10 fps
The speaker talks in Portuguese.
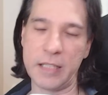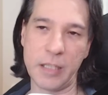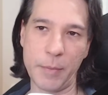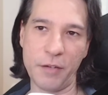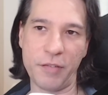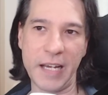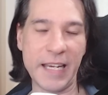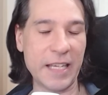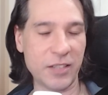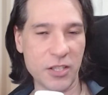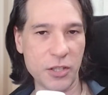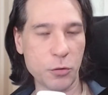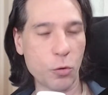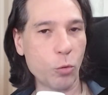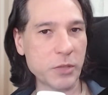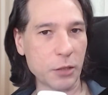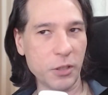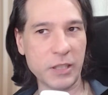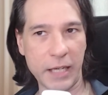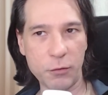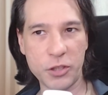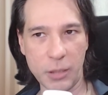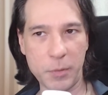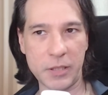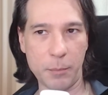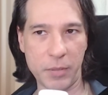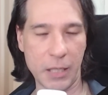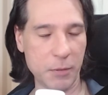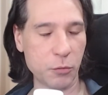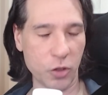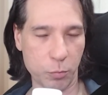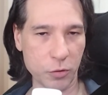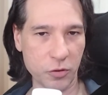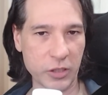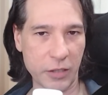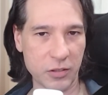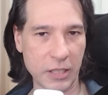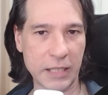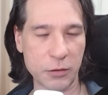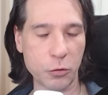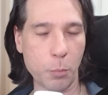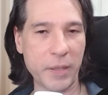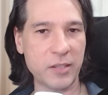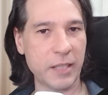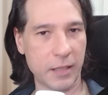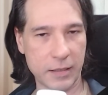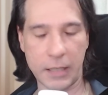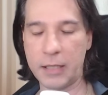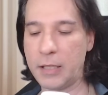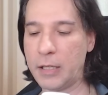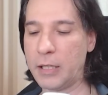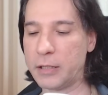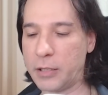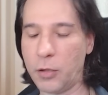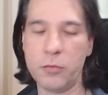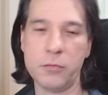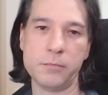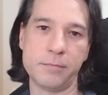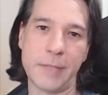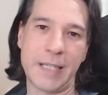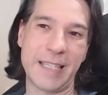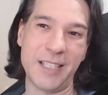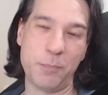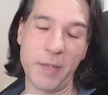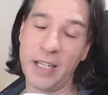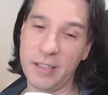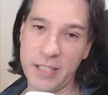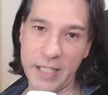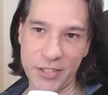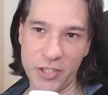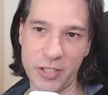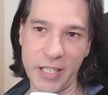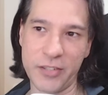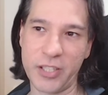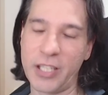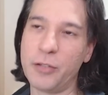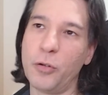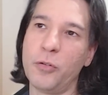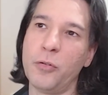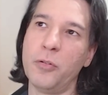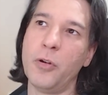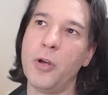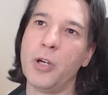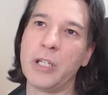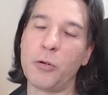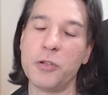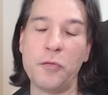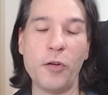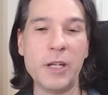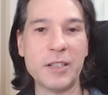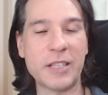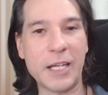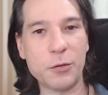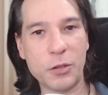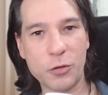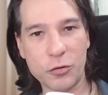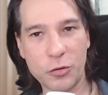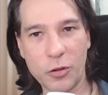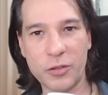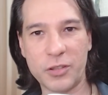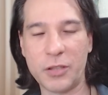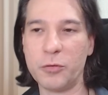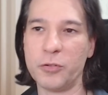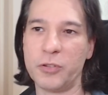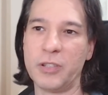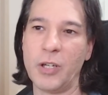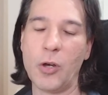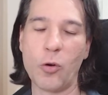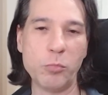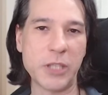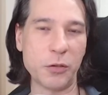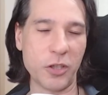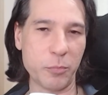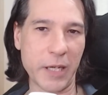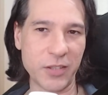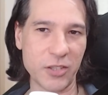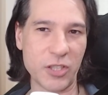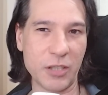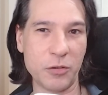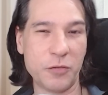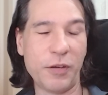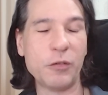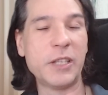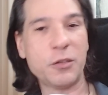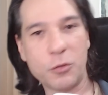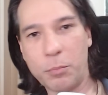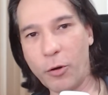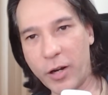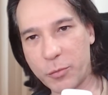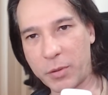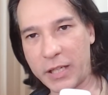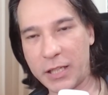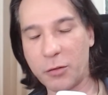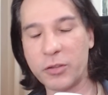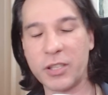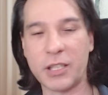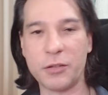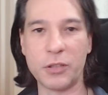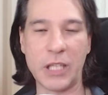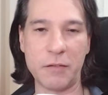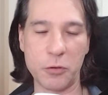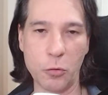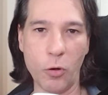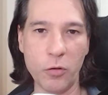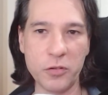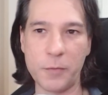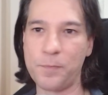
também vai exigir que o computador tenha o chip TPM 2.0 instalado no PC, tá? Então, aquela esperança que a gente tem de que no que quando for lançado o Windows 12, os computadores mais antigos vão ter suporte para ele, coisa que não teve no 11,